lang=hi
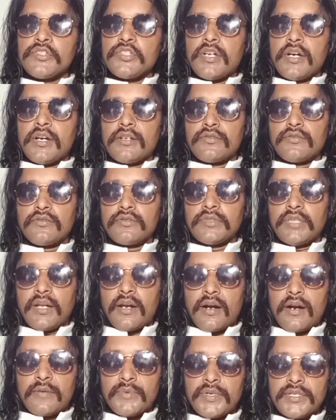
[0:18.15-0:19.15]
चार सौ
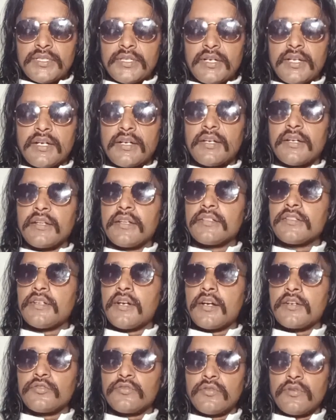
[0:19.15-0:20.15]
तिरानवे से लेकर के
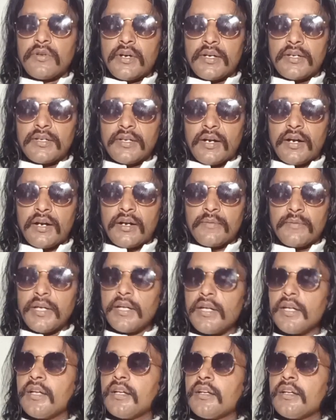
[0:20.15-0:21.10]
चार सौ अट्ठानवे